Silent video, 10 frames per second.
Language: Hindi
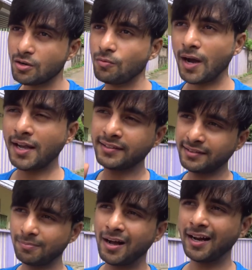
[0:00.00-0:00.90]
वहाँ
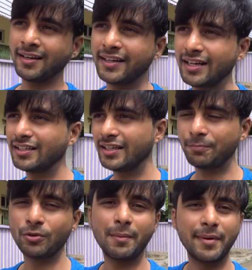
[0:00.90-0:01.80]
से बाहर निकलते ही
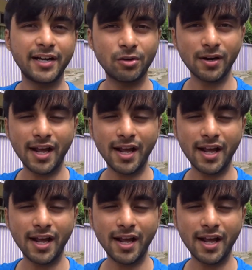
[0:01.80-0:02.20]
पूरा मेन रोड